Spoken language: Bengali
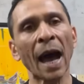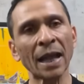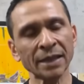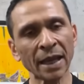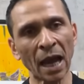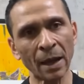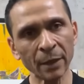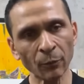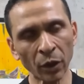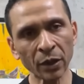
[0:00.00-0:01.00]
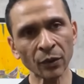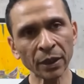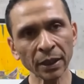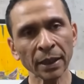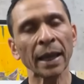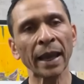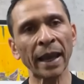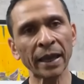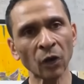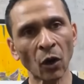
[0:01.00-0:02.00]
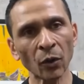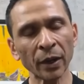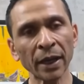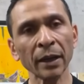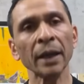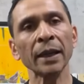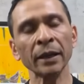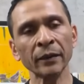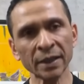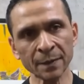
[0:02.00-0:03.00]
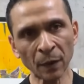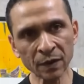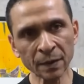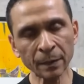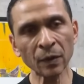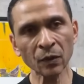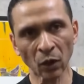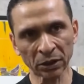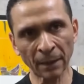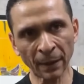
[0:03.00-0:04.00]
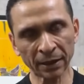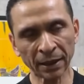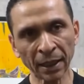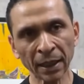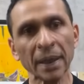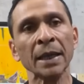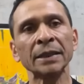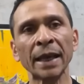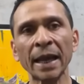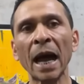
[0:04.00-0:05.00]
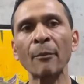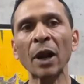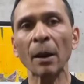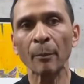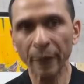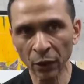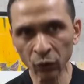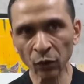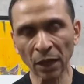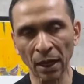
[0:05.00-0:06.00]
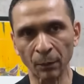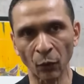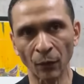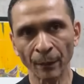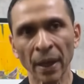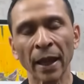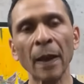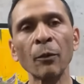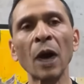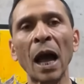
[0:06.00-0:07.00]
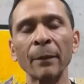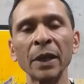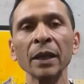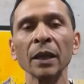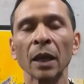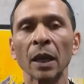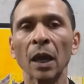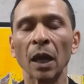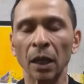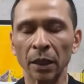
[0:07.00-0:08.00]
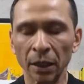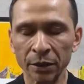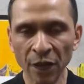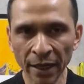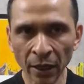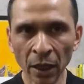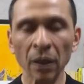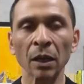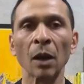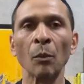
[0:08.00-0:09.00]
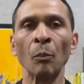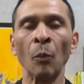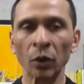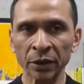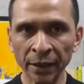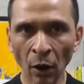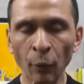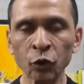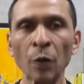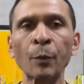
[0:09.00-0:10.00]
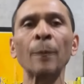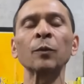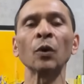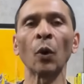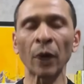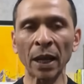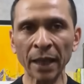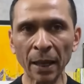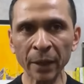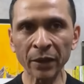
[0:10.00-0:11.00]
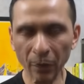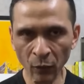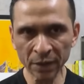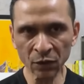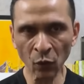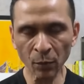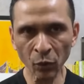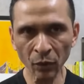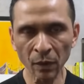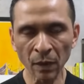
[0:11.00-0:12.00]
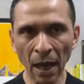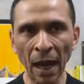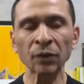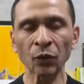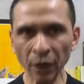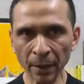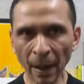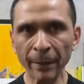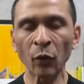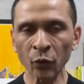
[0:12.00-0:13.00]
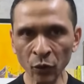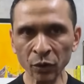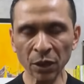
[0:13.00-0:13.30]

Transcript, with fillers: আজকে আমি মনে করি এই ধরনের ইরেসপন্সিবল কথাবার্তা থেকে আমরা বিরত থাকব এবং আমি জেনারেল মতিন অবসরপ্রাপ্ত ওনাকে আমি রিকোয়েস্ট করব আন্তরিকভাবে অনুরোধ